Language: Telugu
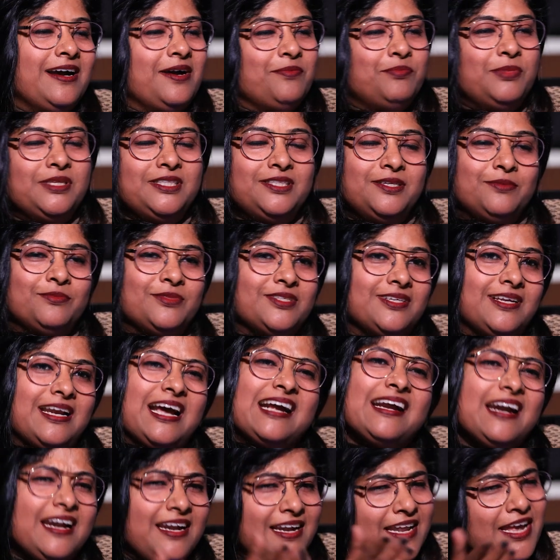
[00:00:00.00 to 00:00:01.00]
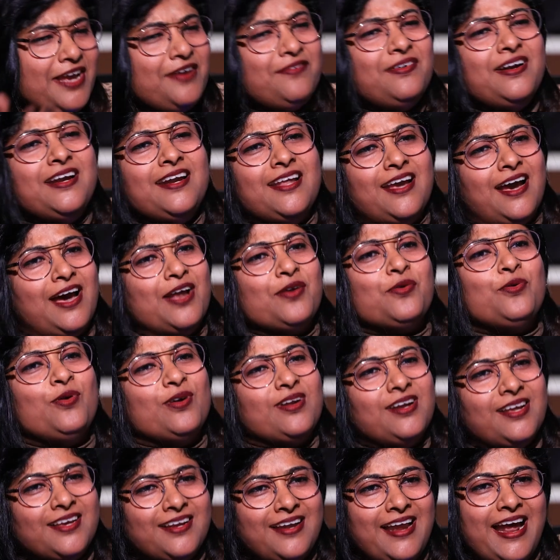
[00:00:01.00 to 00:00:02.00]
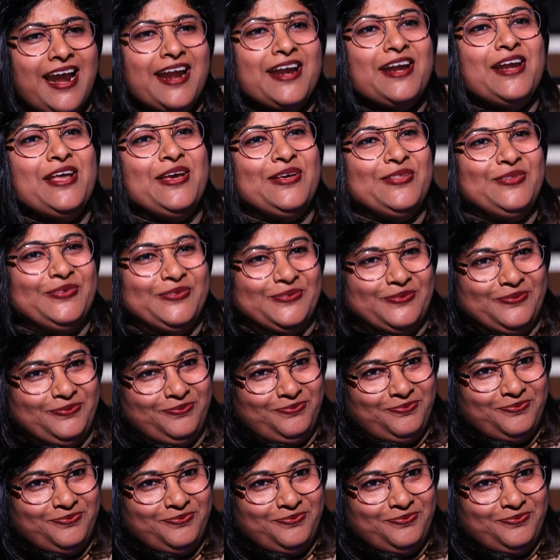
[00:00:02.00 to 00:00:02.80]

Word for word: అబద్ధం సార్ అక్కడ లేవండి ఆరు కోట్లకి ల్యాండ్ లేదు